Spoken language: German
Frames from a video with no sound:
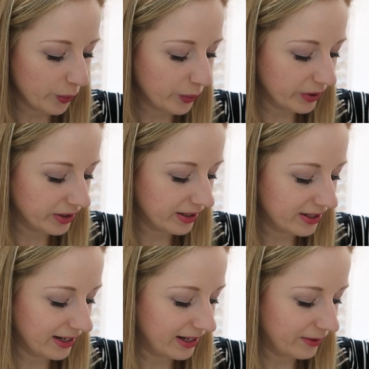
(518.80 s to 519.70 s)
Und
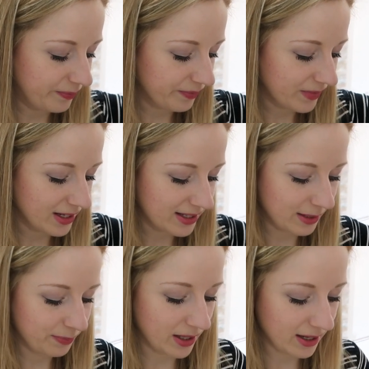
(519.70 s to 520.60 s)
ähm, es
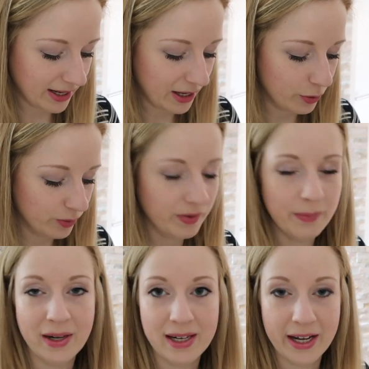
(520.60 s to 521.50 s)
gibt dann nachher
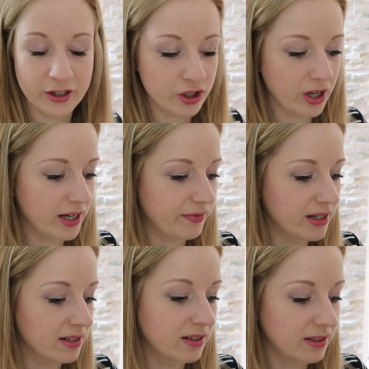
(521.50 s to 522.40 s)
irgendwann mal keinen Streit,
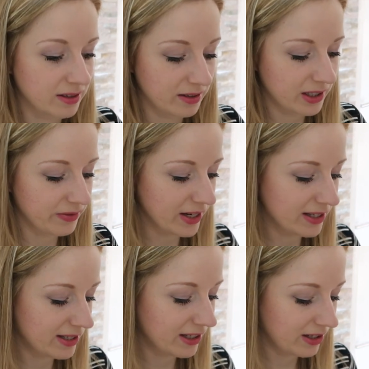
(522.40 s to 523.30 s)
weil äh, ich
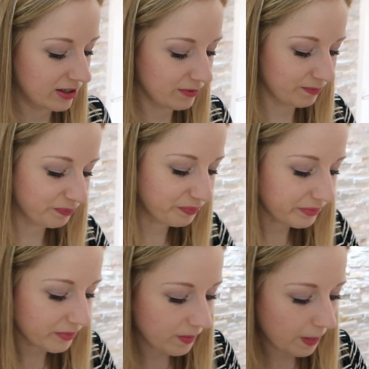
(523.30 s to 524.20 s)
weiß nicht,
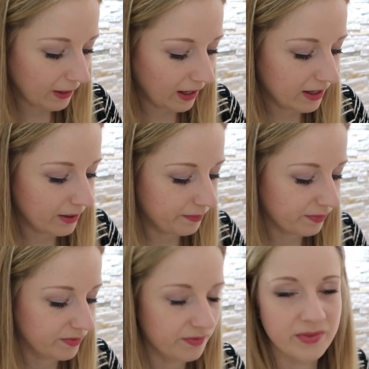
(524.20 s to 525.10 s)

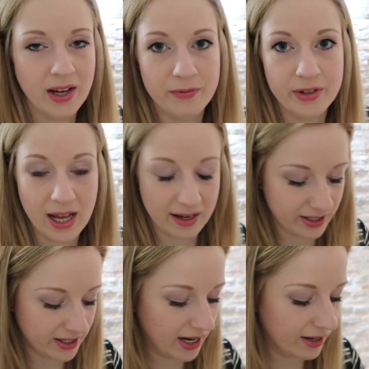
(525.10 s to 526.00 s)
ähm, ja, wie lange
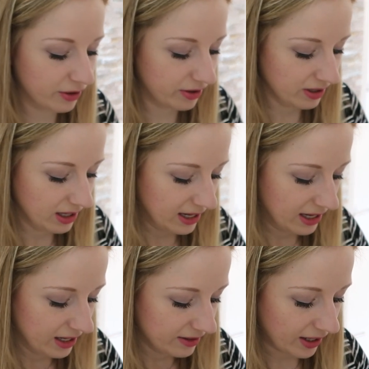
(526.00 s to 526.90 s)
ich den anderen
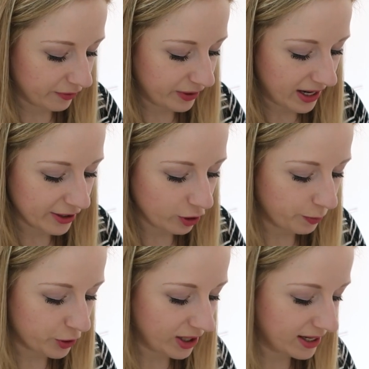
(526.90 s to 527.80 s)
dann vielleicht noch
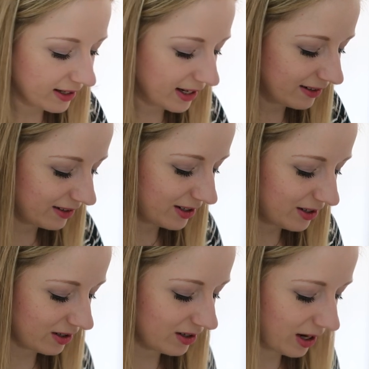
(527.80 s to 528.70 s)
bestellen kann.
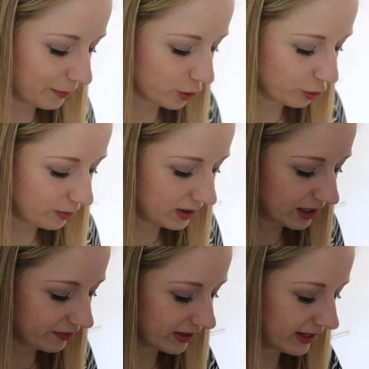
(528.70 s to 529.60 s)
Ich äh, habe schon
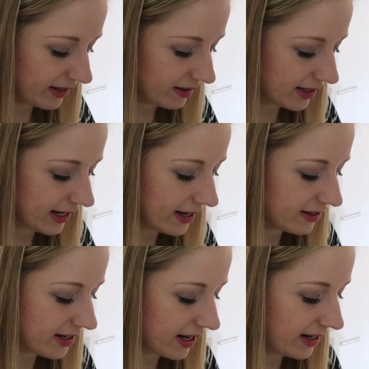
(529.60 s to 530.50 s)
überlegt, wann der
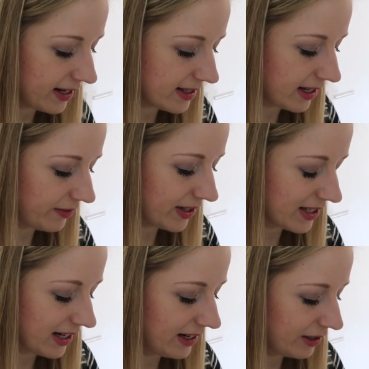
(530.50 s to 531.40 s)
Kleine seinen ersten
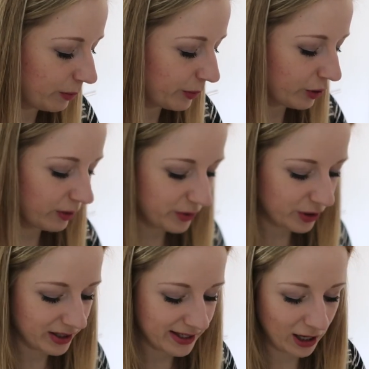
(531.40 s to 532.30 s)
Adventskalender bekommen
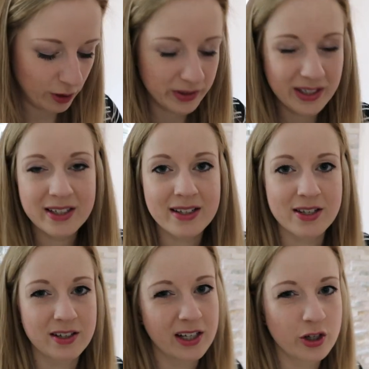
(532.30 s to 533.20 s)
soll. Ich glaube nicht,
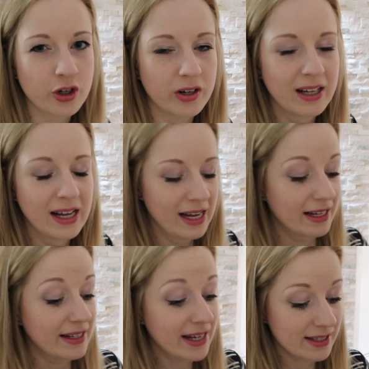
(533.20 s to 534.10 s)
dass er den schon
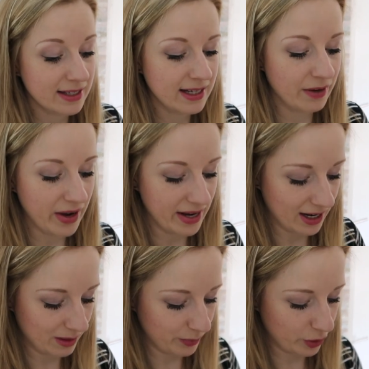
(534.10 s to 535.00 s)
nächstes Jahr
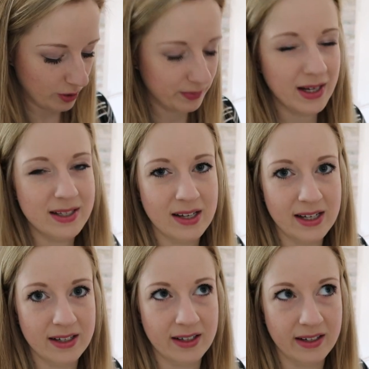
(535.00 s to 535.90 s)
Weihnachten bekommt. Da ist er
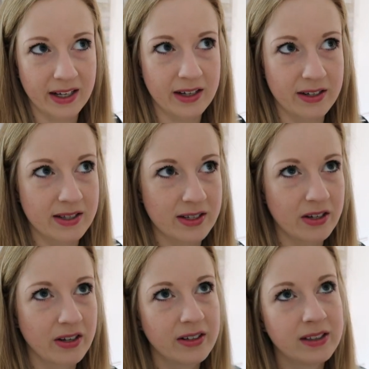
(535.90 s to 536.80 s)
ja dann
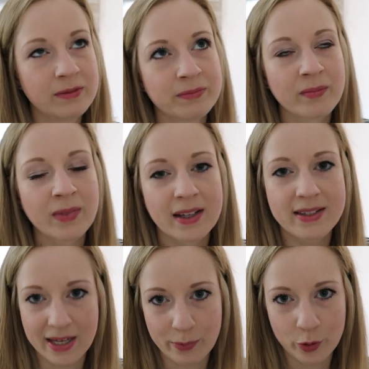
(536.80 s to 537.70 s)

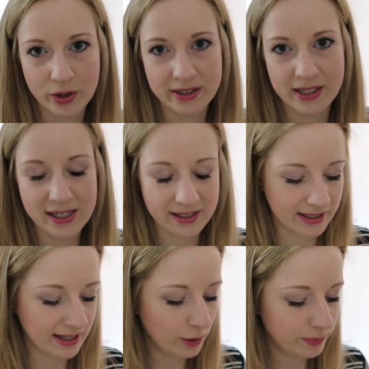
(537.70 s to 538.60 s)
erst zehn Monate alt.
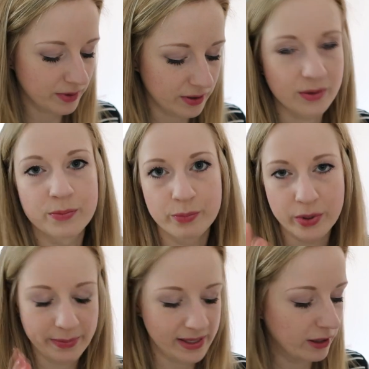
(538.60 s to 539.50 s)
Ich glaube, also
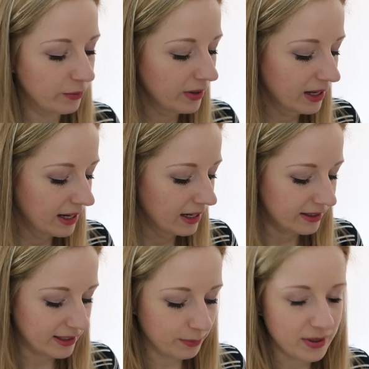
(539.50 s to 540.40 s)
Pi mal Daumen
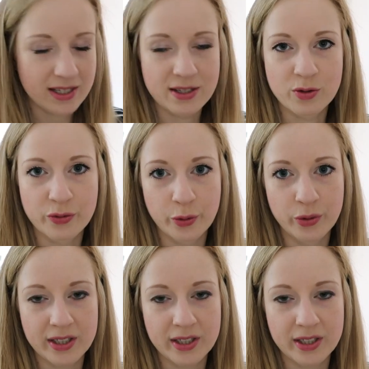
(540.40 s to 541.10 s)
glaube, das ist zu früh.